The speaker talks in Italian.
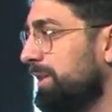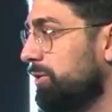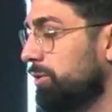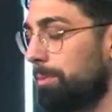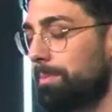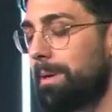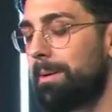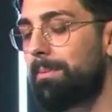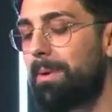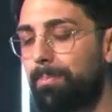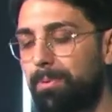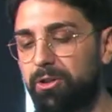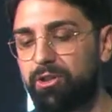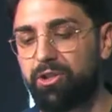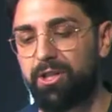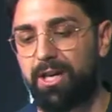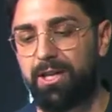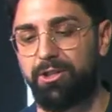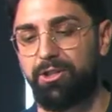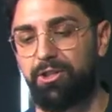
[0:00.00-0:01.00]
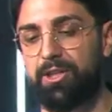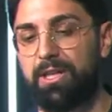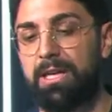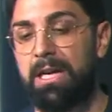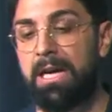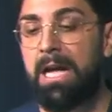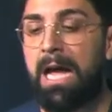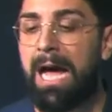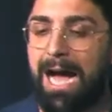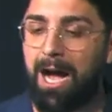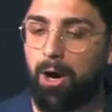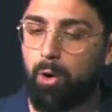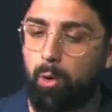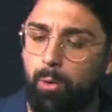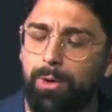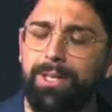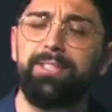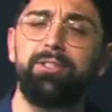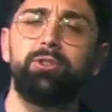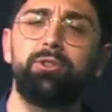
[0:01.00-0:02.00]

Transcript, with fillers: Dobbiamo approcciarci a questo